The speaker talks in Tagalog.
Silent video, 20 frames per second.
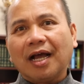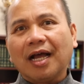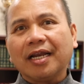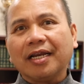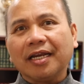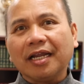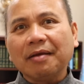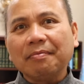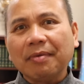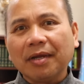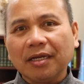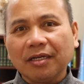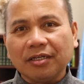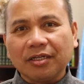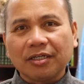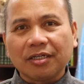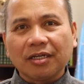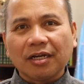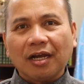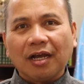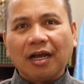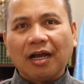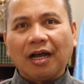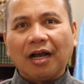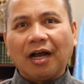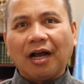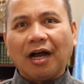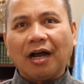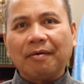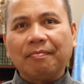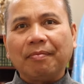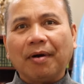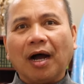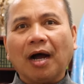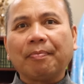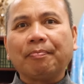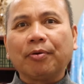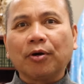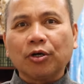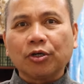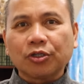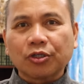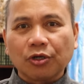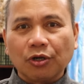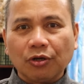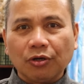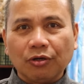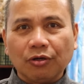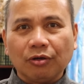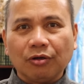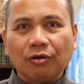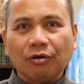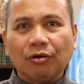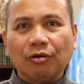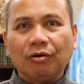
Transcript: an image of a person,